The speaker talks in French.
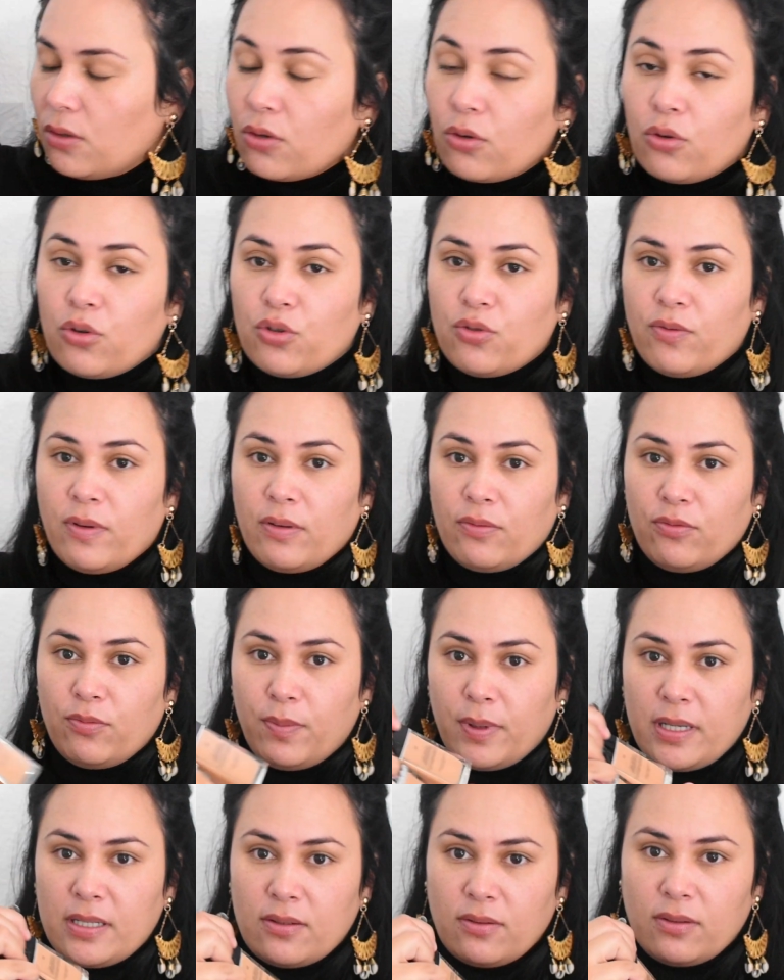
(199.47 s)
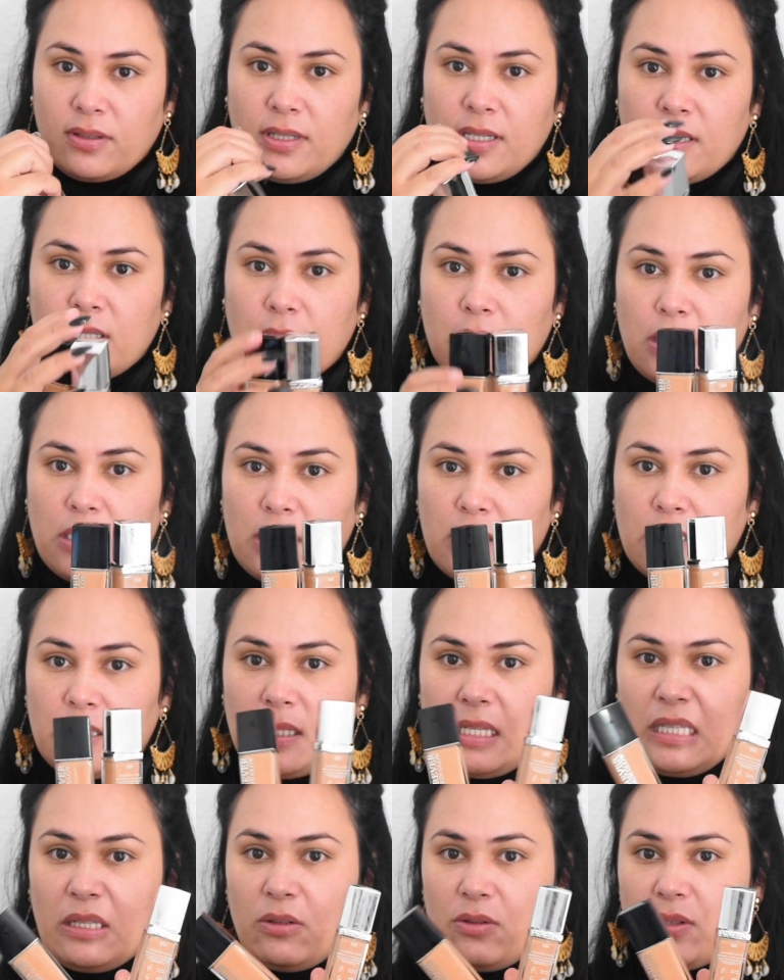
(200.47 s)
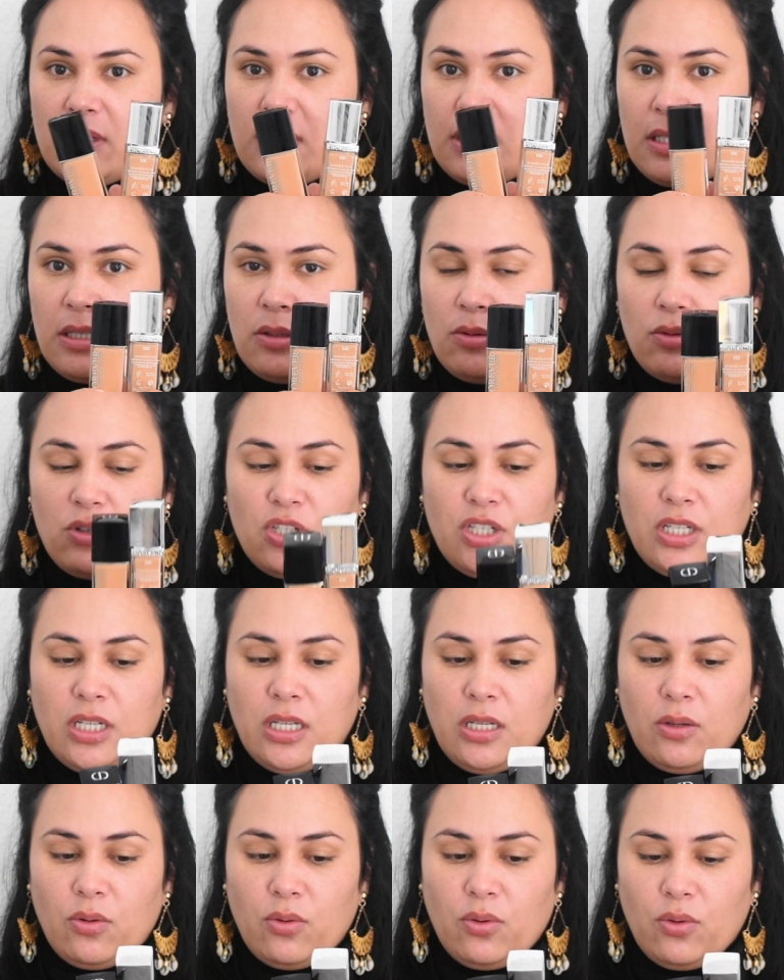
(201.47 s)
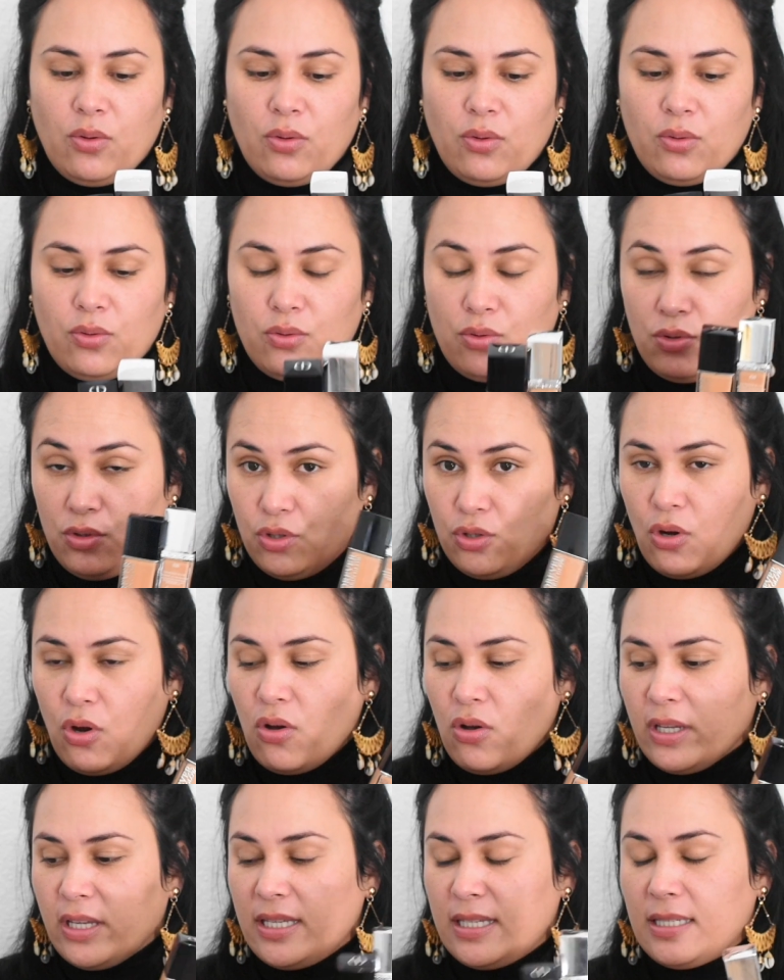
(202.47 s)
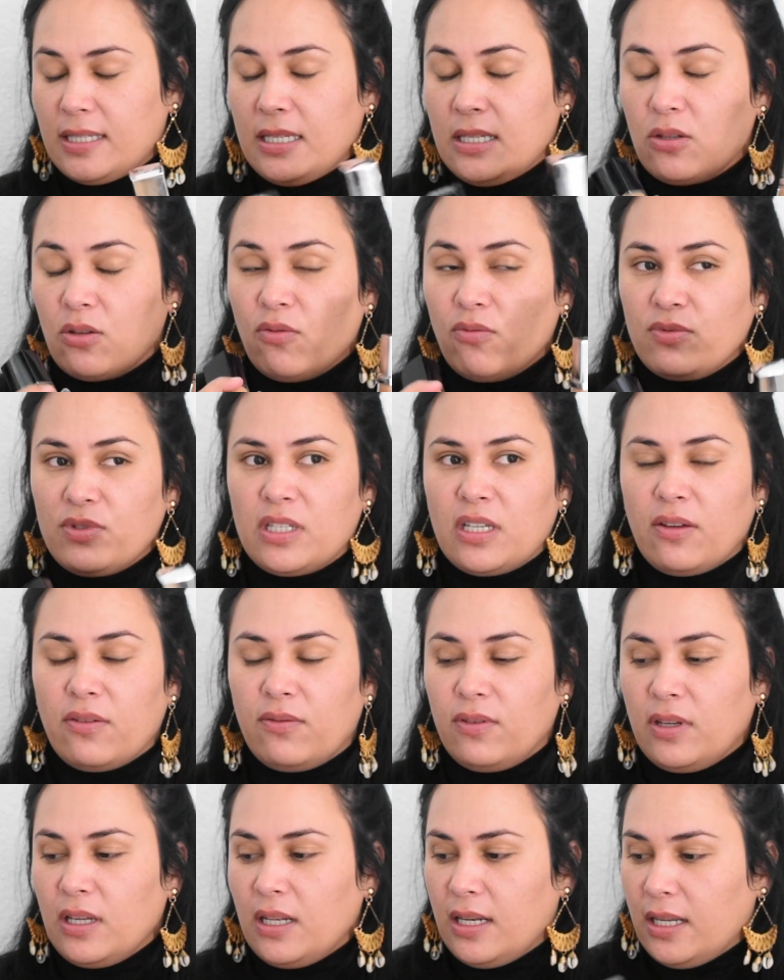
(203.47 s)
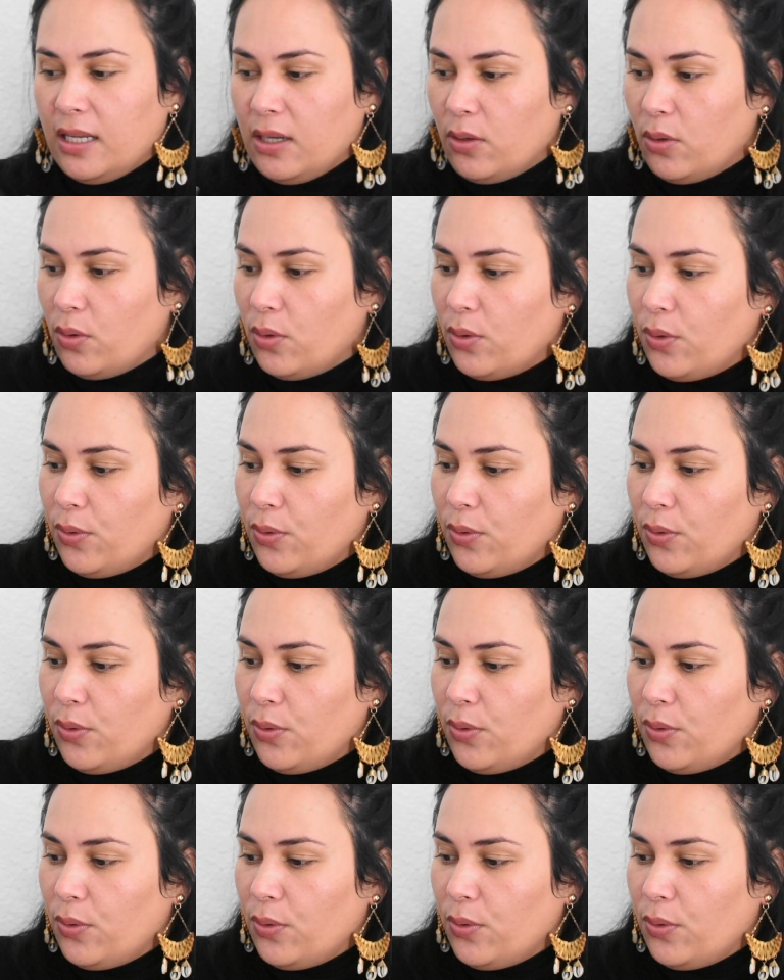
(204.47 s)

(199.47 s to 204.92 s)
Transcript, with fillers: que je vais vous présenter. C'est ces deux-ci de chez Dior. Et sinon, vous avez les...